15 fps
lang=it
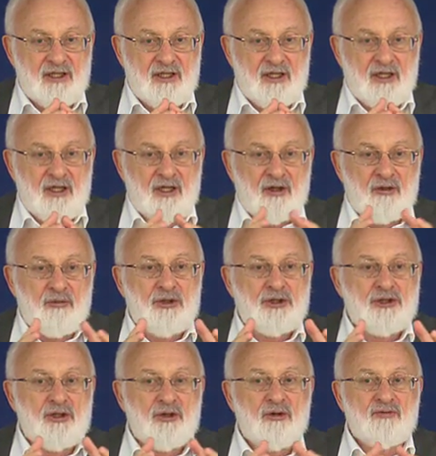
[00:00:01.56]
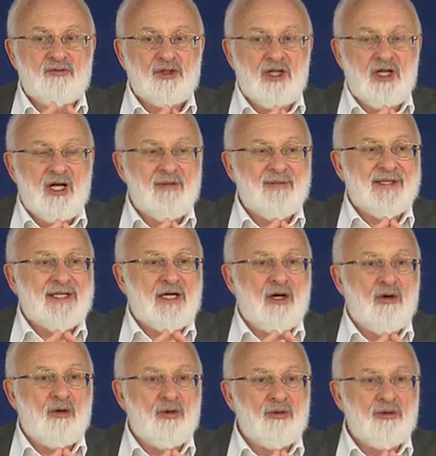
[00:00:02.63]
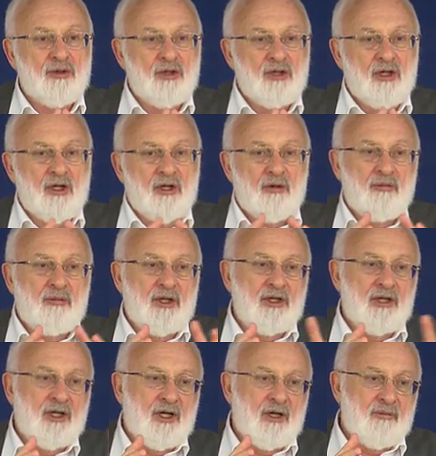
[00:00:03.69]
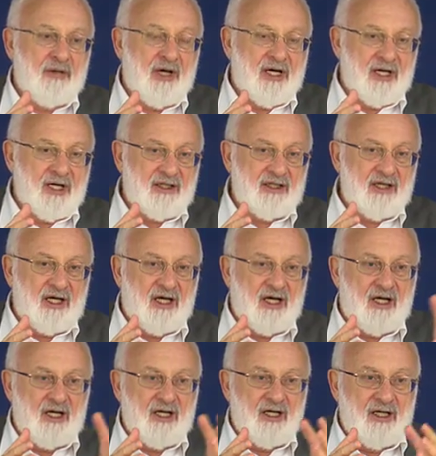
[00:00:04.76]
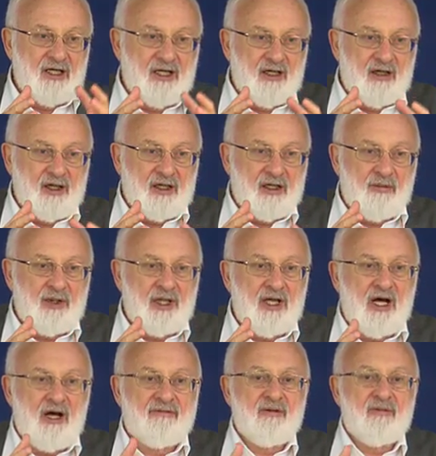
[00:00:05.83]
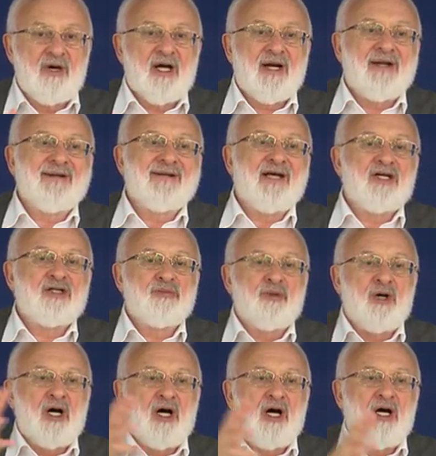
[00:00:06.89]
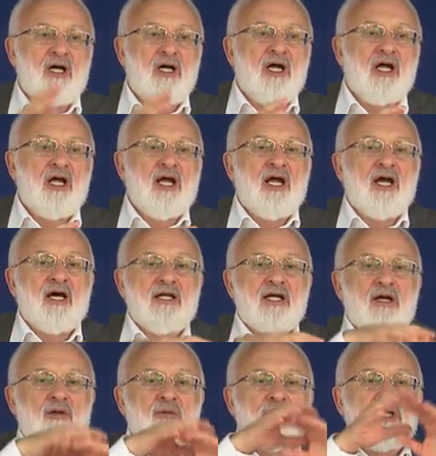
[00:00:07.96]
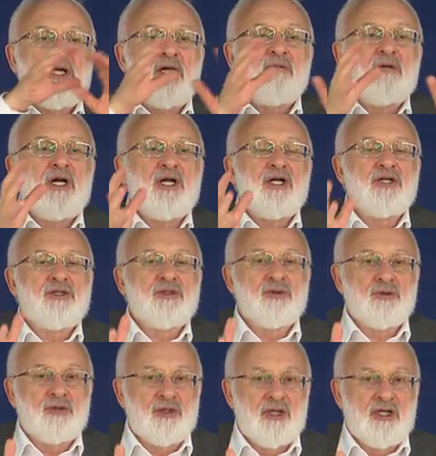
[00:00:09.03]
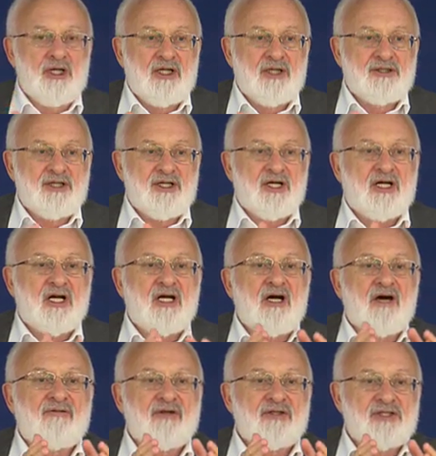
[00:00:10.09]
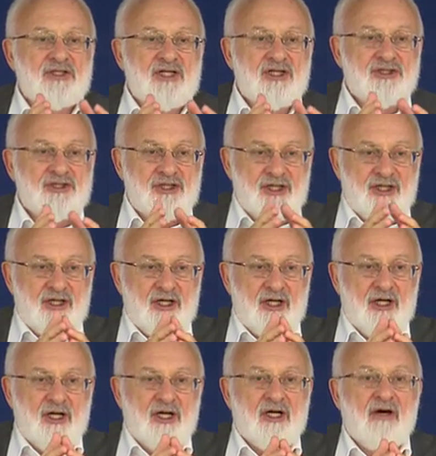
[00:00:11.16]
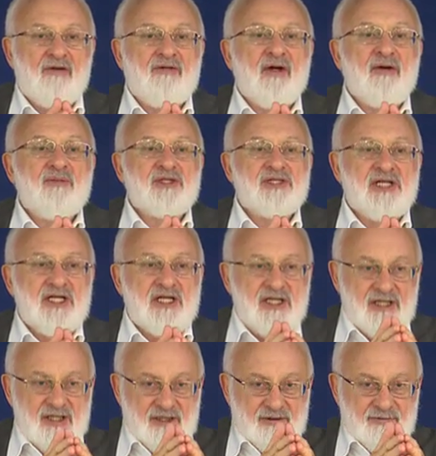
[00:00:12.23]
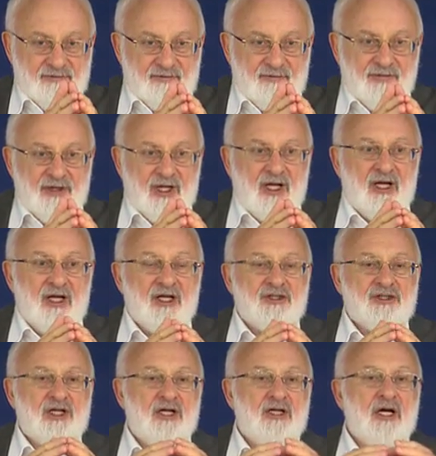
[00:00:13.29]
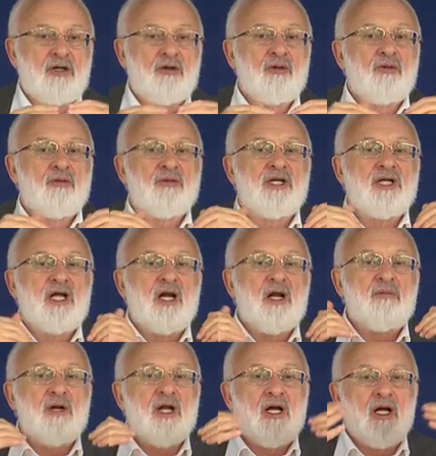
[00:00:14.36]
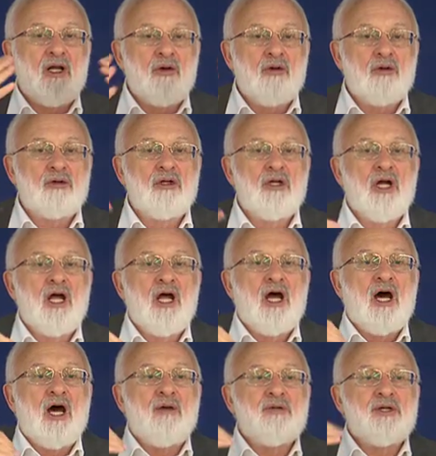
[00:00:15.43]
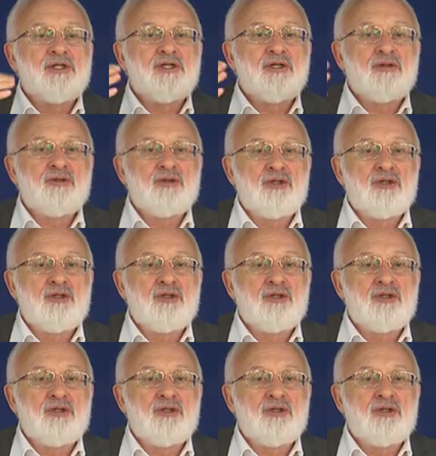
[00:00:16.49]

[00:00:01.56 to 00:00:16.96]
Sentiamo questi approcci tra due componenti, la loro giusta composizione, il sistema di dazione e il sistema di ricezione, come possiamo raggiungere l'equilibrio che si chiama linea di mezzo, la terza.